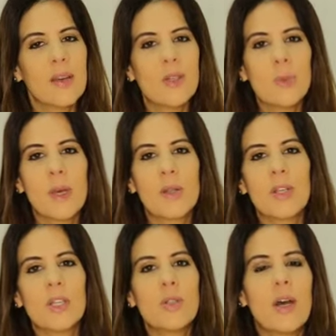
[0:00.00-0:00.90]
Eu espero
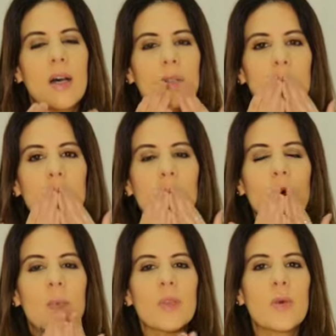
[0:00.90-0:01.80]
ter ajudado.
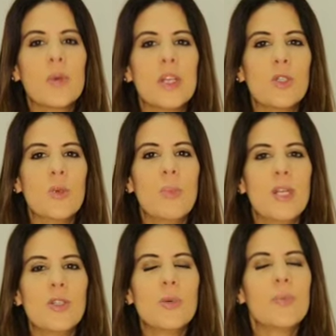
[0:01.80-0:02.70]
Um grande
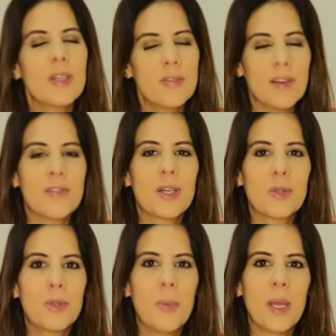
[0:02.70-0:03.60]
beijo e vai ficar
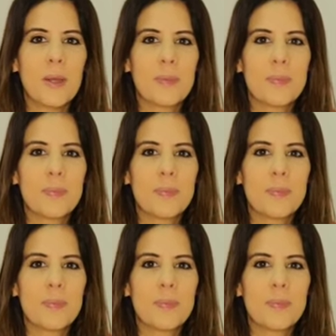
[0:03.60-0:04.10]
tudo bem.